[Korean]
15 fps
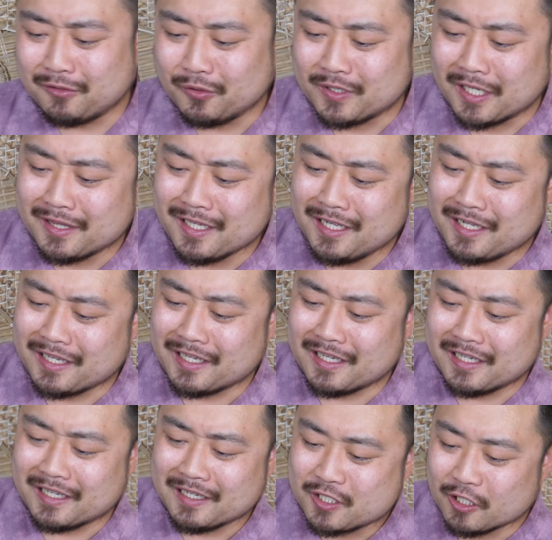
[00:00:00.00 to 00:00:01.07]
또
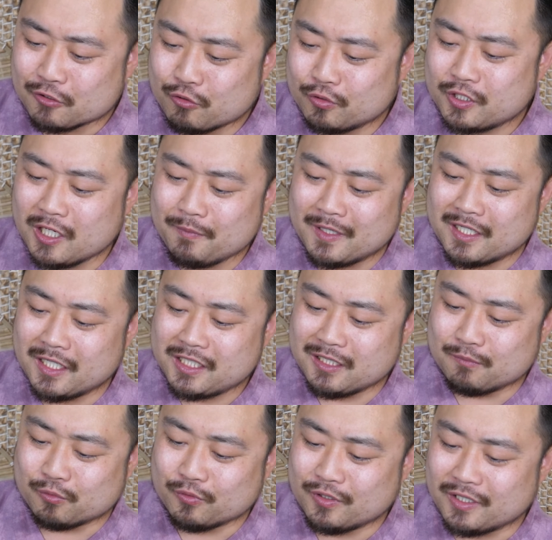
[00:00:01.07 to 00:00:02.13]
옛날에 정육점에
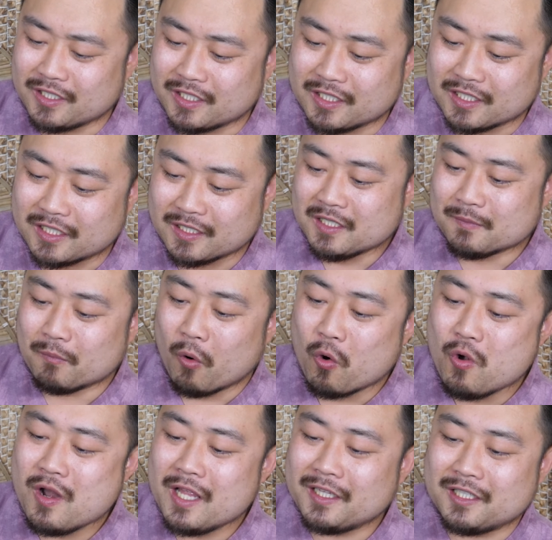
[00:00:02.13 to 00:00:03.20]
일하시는 분들이 이
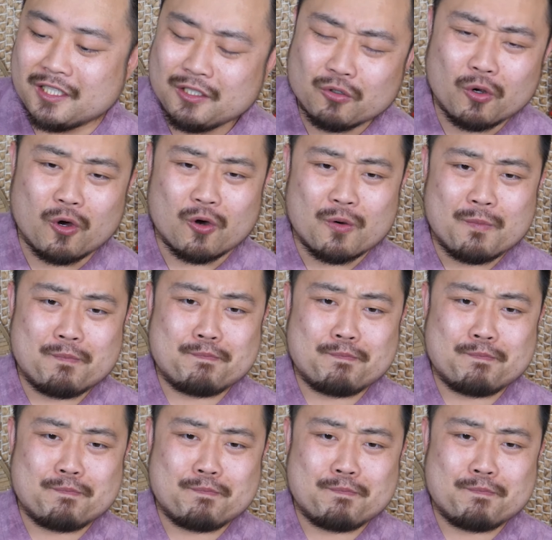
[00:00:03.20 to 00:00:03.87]
몰래 뒤로